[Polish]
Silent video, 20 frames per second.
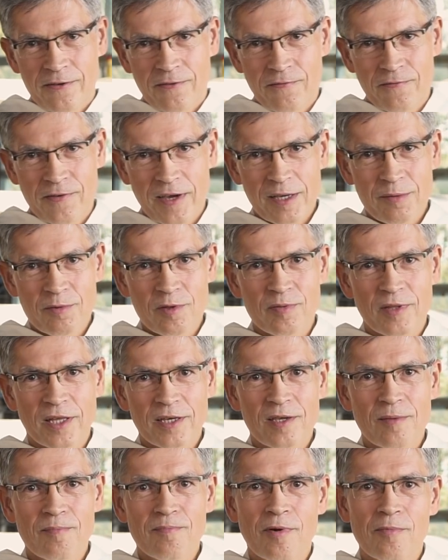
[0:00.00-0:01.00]
w jakimś w
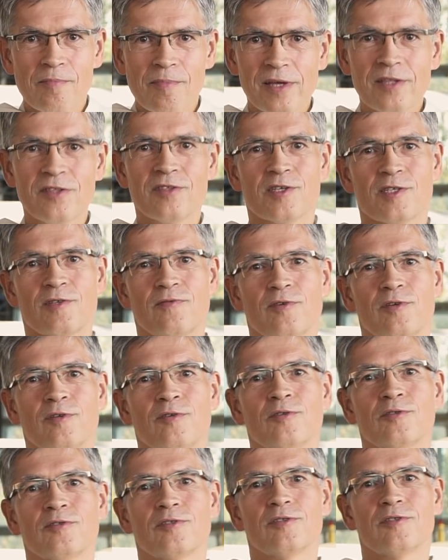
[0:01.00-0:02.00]
takim momencie
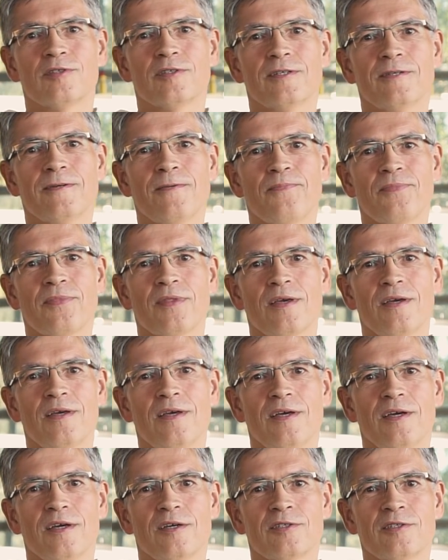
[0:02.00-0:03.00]
swojego życia,
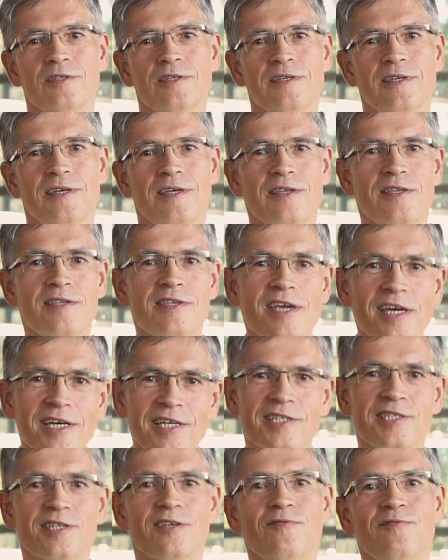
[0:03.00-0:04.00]
że nie
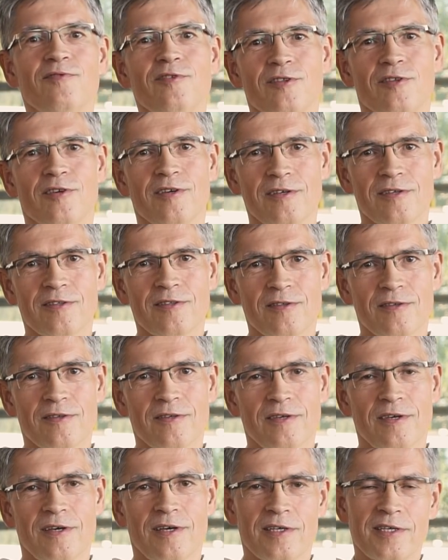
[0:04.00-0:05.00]
chcę widzieć,
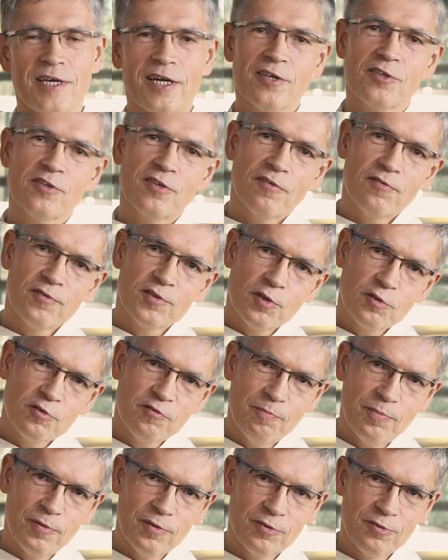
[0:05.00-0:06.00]
jak się w coś
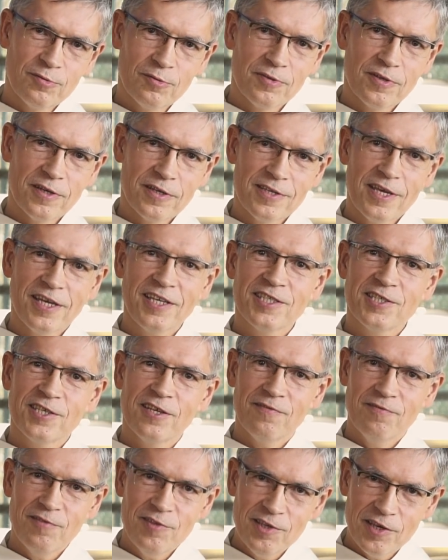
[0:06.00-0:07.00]
wplątuje, nie
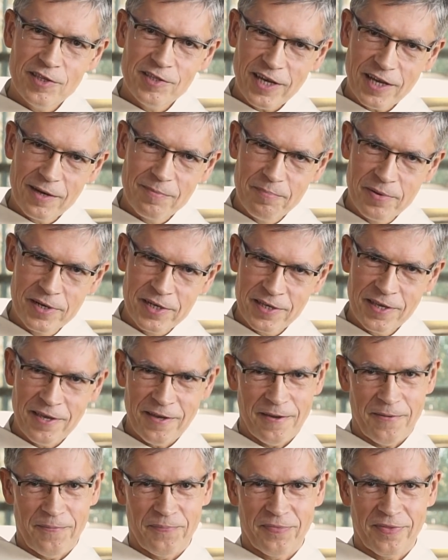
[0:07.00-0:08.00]
chcę widzieć, jak
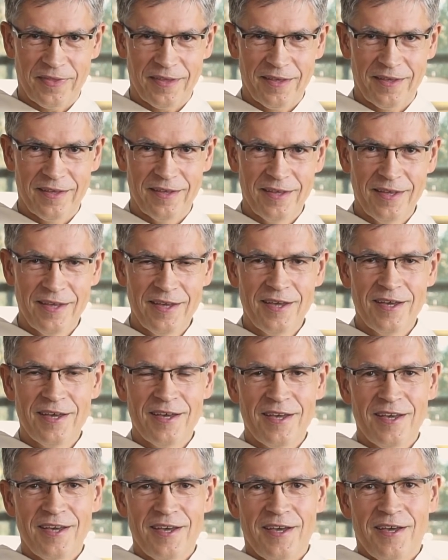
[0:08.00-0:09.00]
brnie.
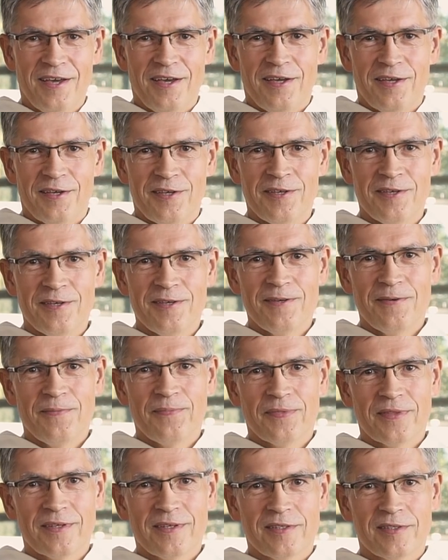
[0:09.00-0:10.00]
I
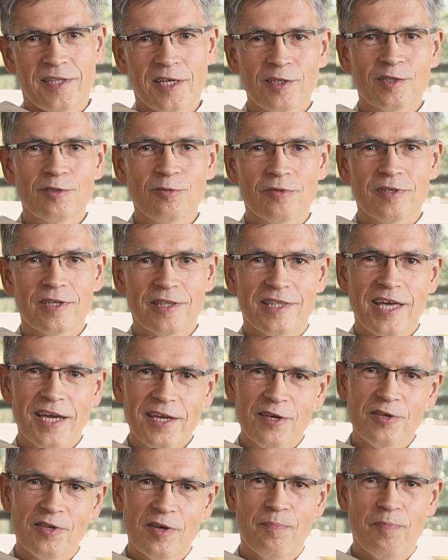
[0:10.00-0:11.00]
ten, który
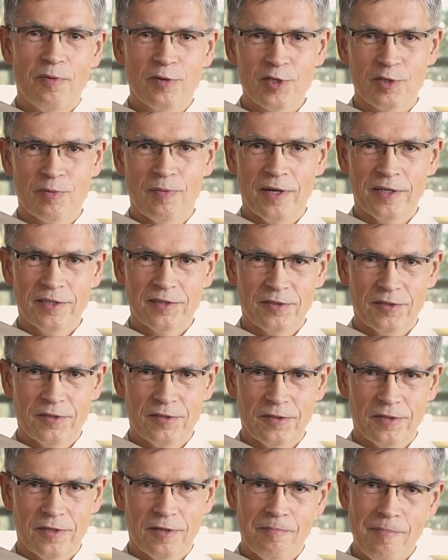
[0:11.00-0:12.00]
daje się posłać,
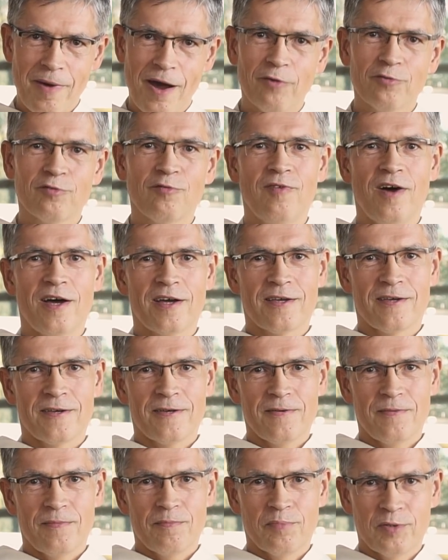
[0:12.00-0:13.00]
ma
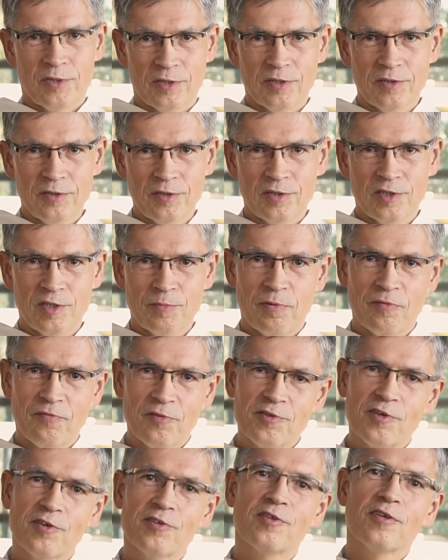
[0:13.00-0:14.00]
odwagę przyjść i
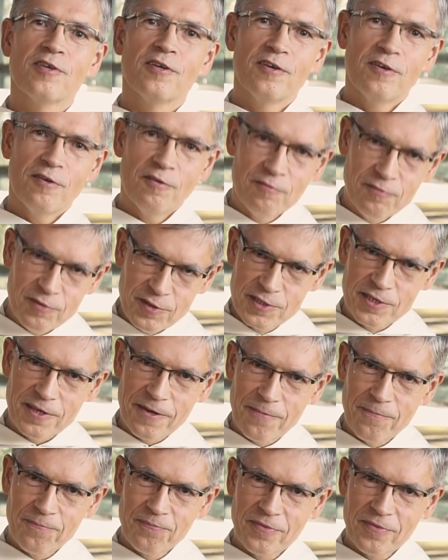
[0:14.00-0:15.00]
powiedzieć: Widzę.